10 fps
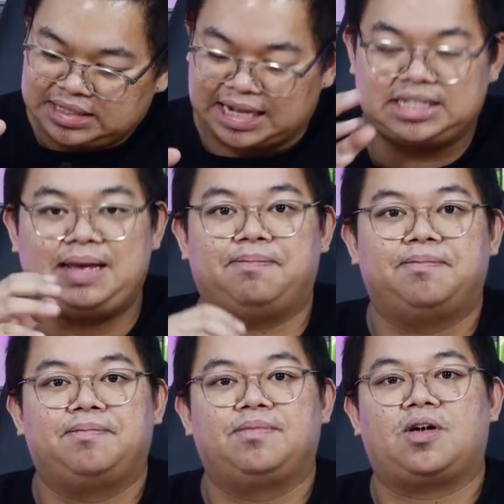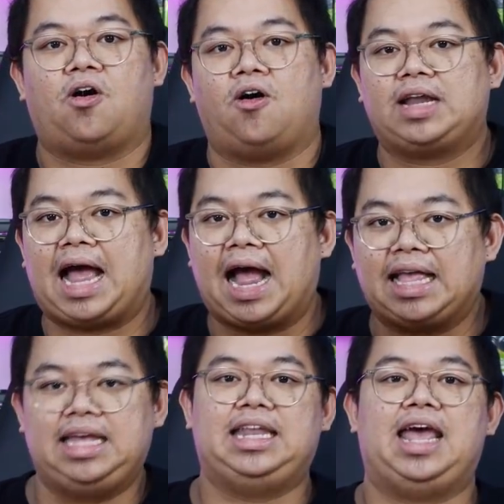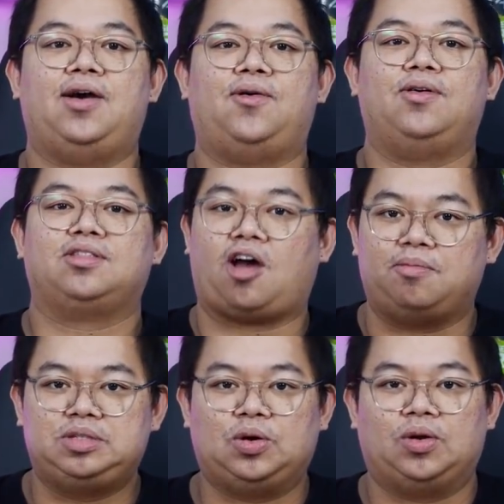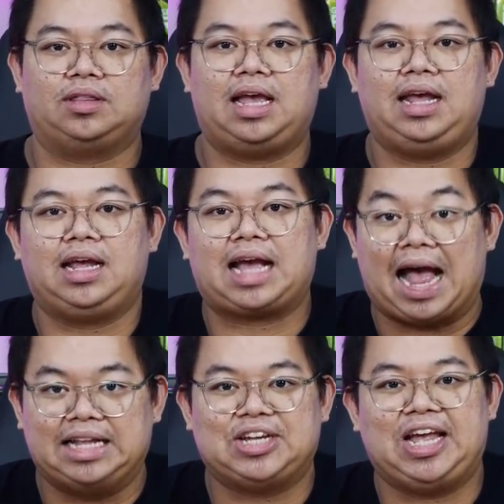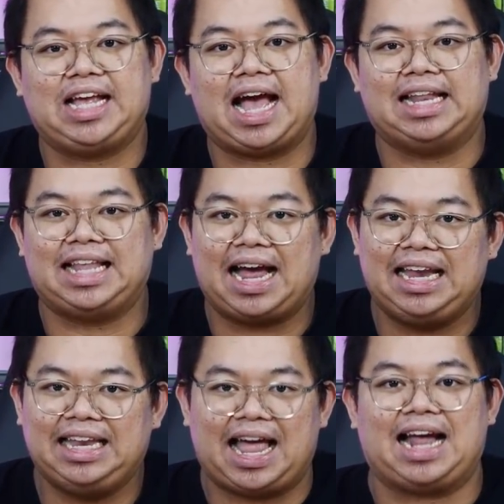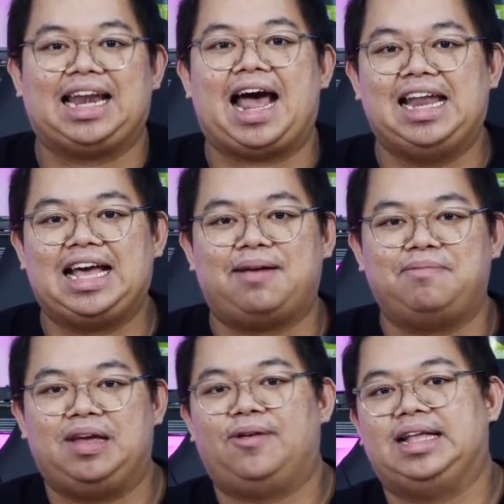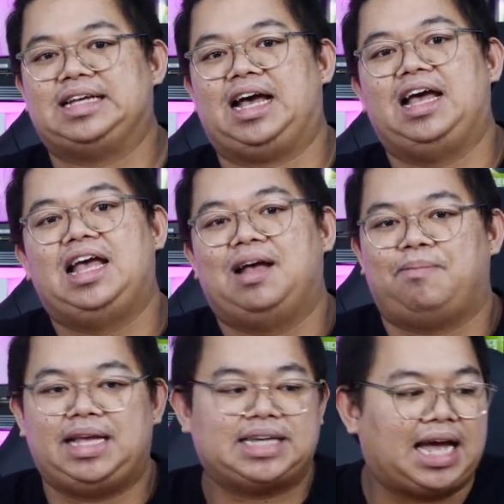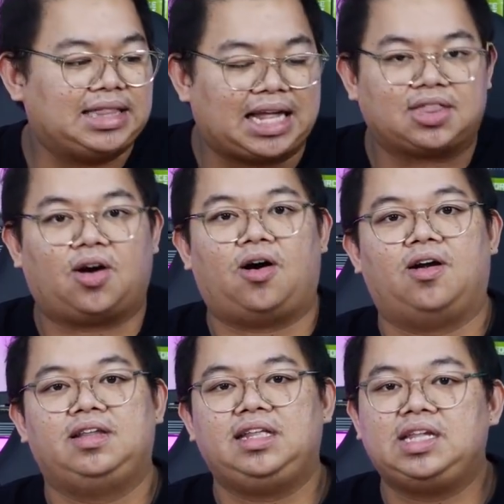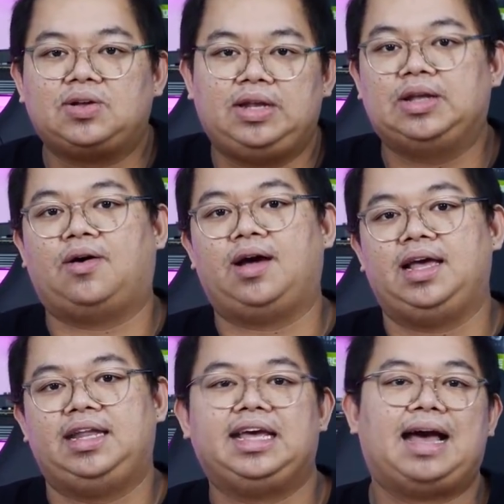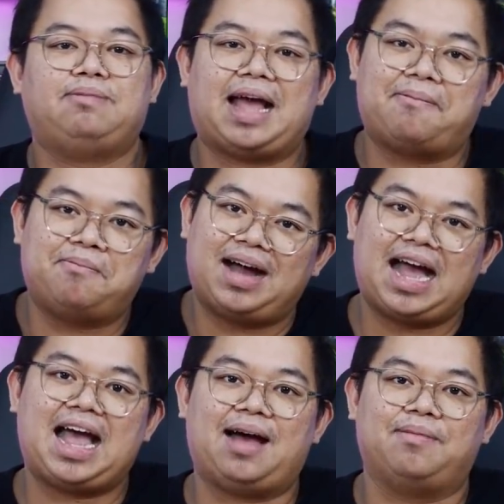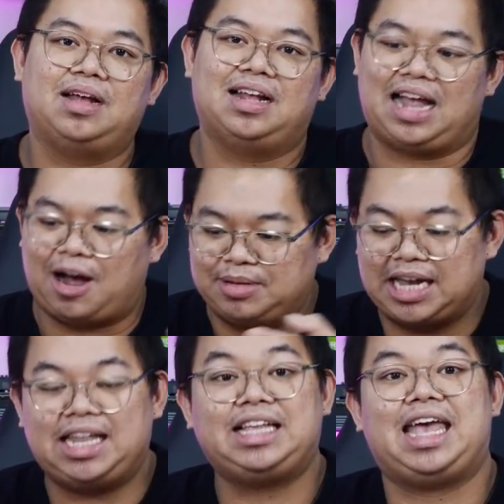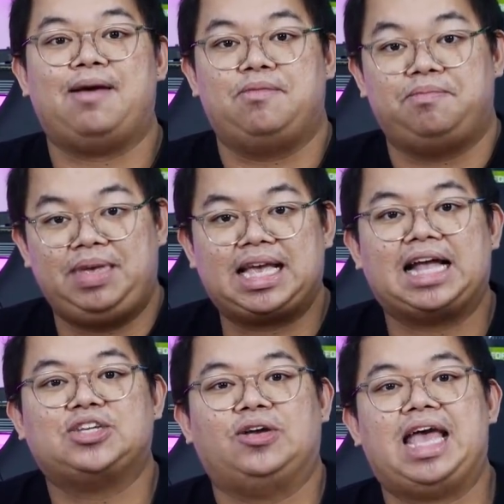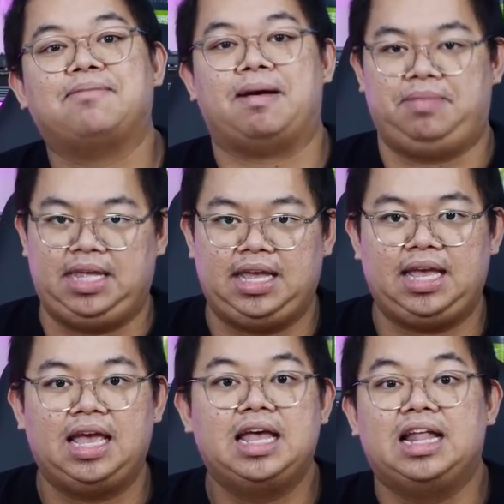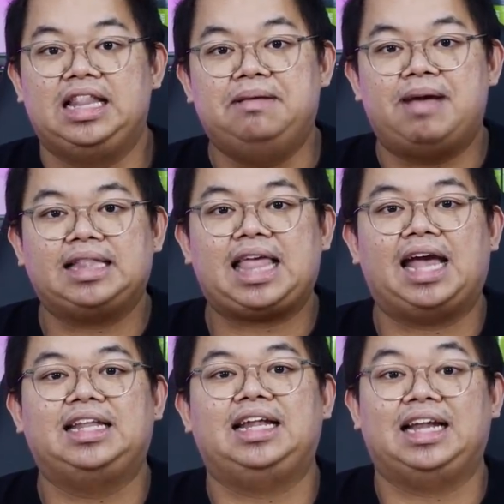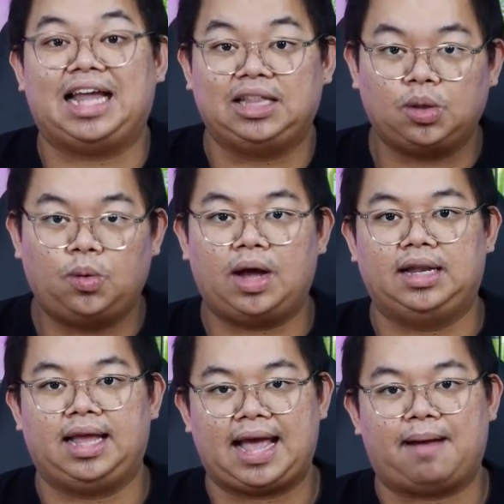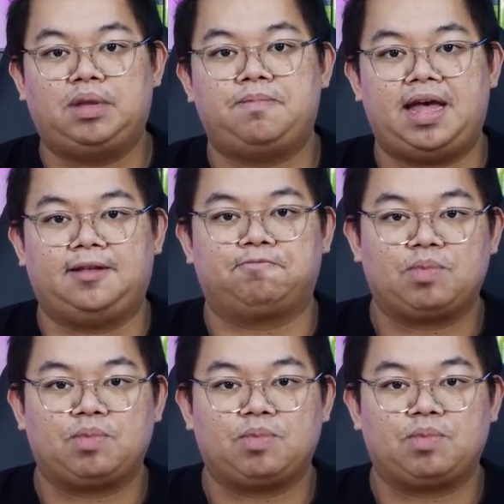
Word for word: Gen 10 ของทาง Intel ตอบโจทย์ในการใช้งานได้หลากหลายแล้วครับ ไม่ว่าจะไปใช้ตัดต่อนิดๆหน่อย ๆ นะครับทำภาพเอาไปใช้เล่นเกมมีการ์ดจอแยกแบบนี้ หรือแม้แต่ในหลาย ๆ ตัวนะครับที่เป็น